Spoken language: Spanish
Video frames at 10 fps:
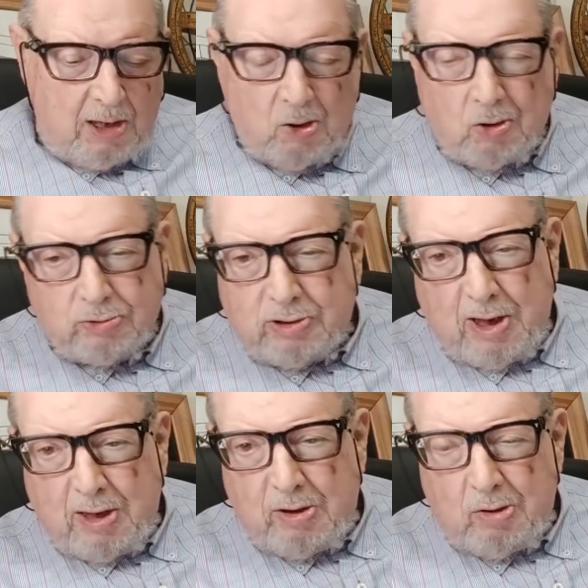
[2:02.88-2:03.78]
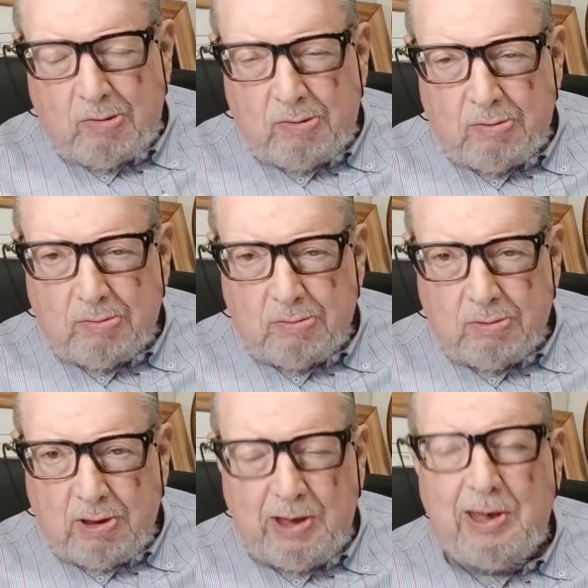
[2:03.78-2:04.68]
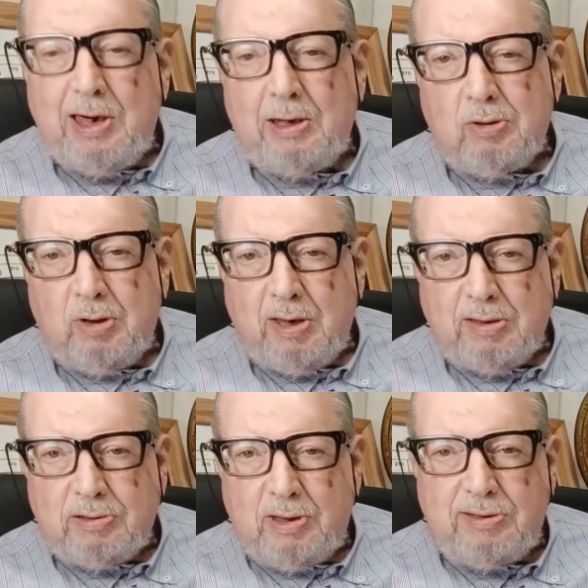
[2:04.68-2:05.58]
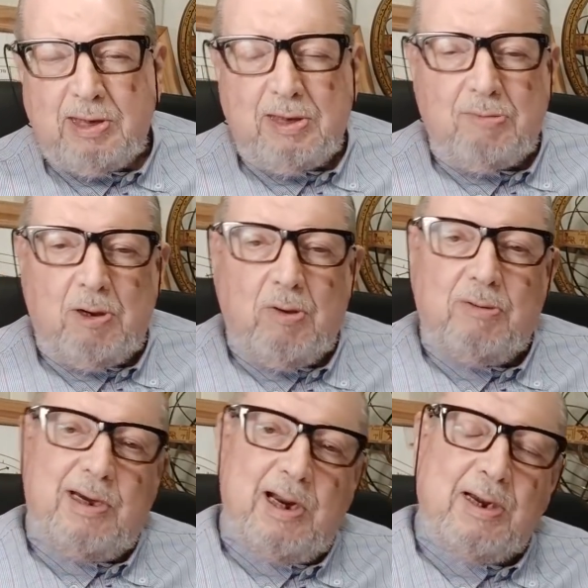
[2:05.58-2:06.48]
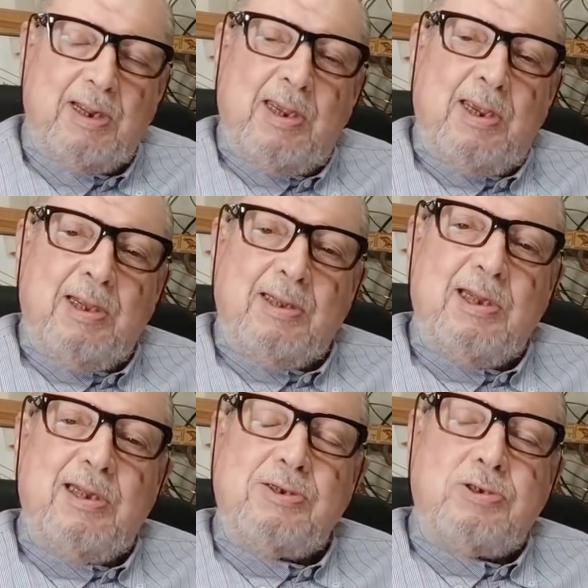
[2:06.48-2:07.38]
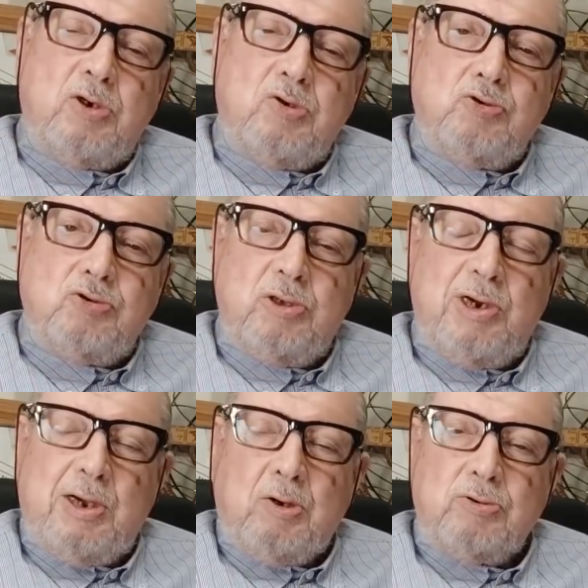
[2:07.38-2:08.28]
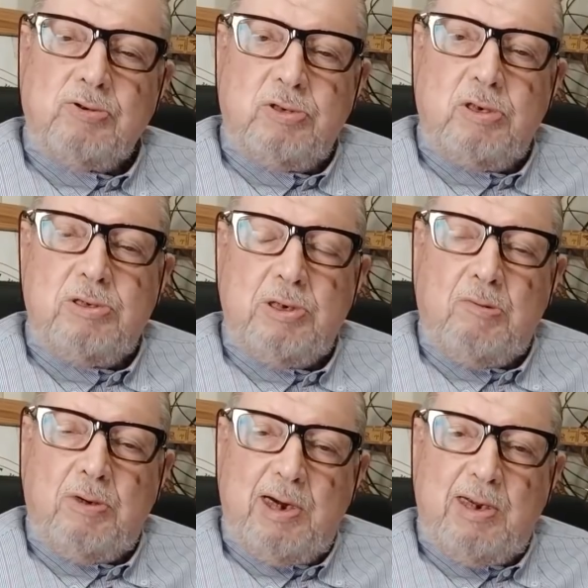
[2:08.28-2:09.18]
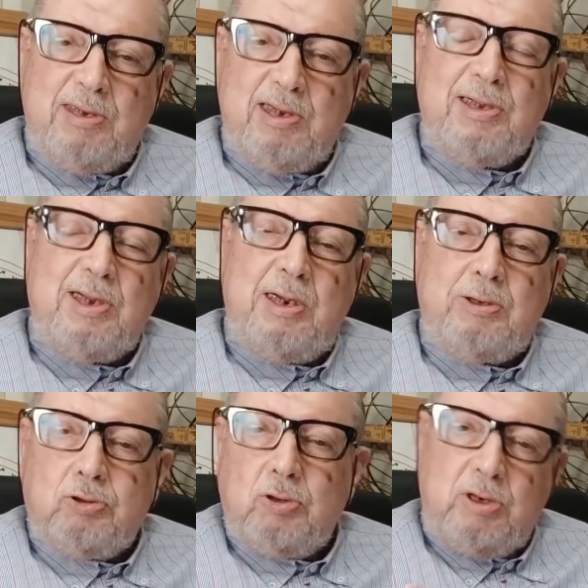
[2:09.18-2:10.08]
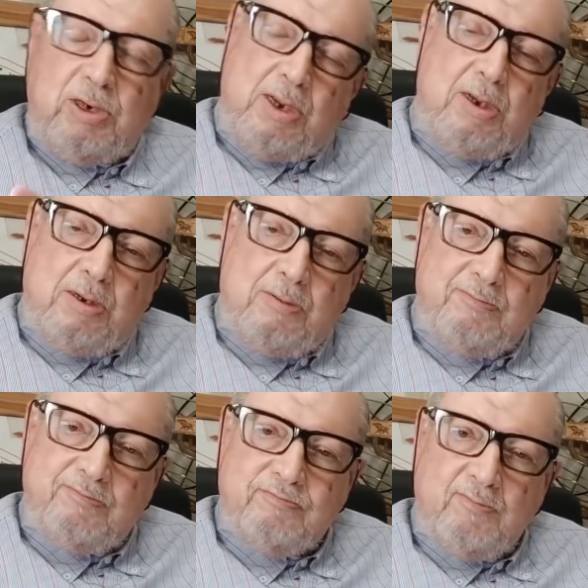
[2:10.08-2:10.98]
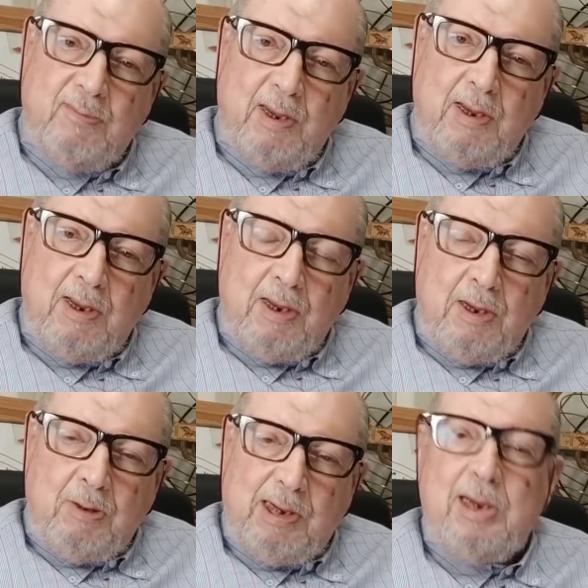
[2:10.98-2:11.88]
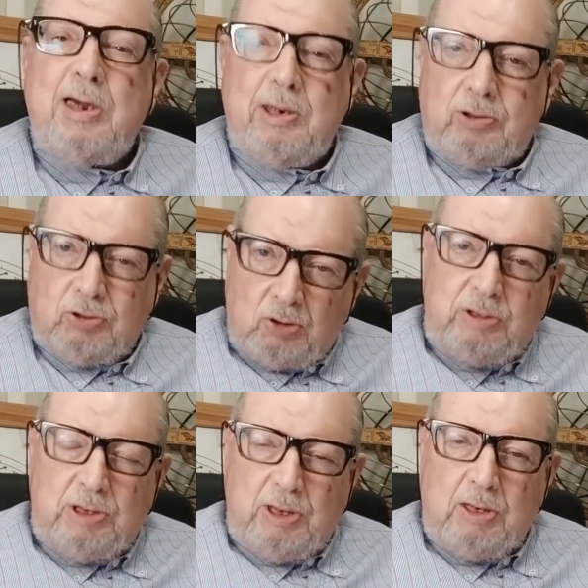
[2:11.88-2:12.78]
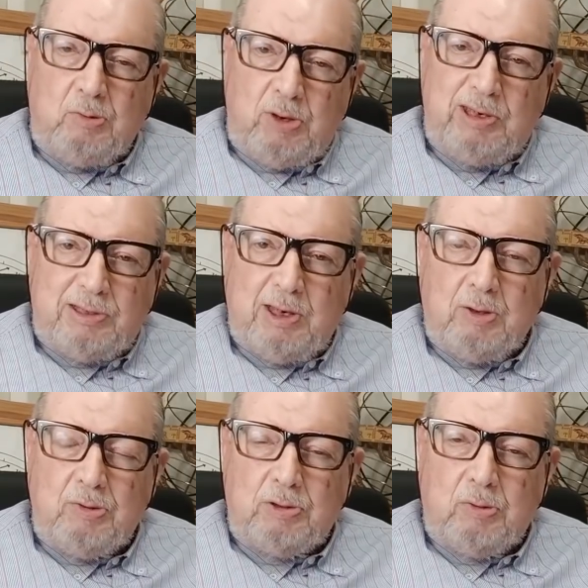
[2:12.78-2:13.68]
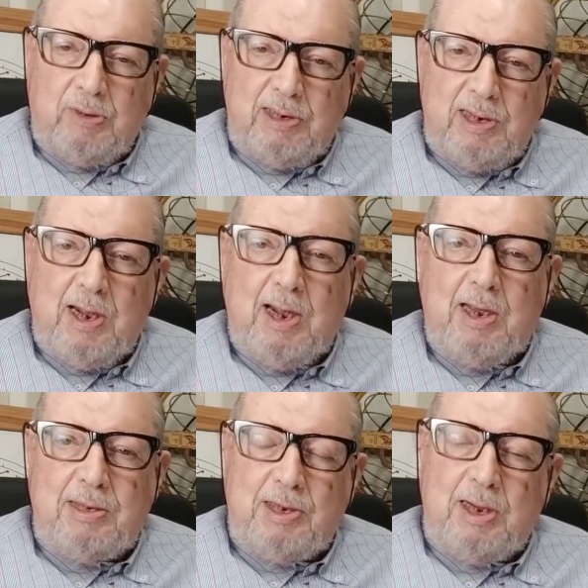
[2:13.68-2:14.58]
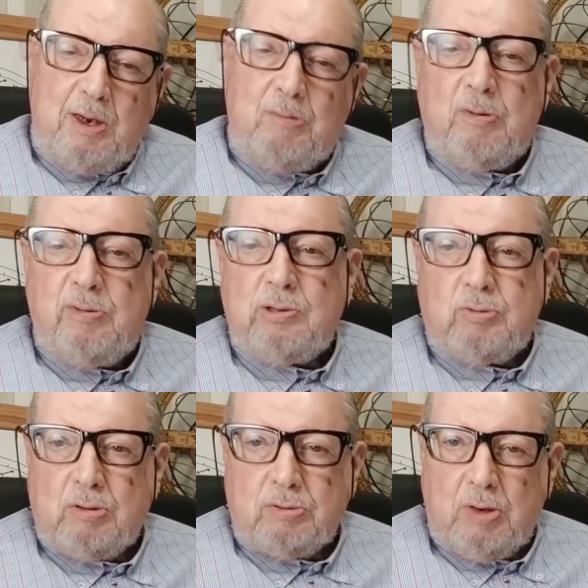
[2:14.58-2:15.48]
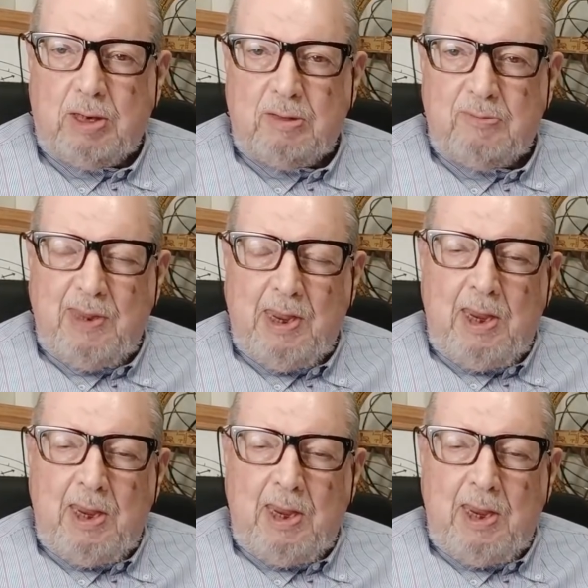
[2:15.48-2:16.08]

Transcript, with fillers: Y lo contrario es la ignorancia. Así que vamos a hablar del desarrollo de la conciencia moral desde la historia, que es la historia nuestra, de nuestra humanidad, hasta el momento actual.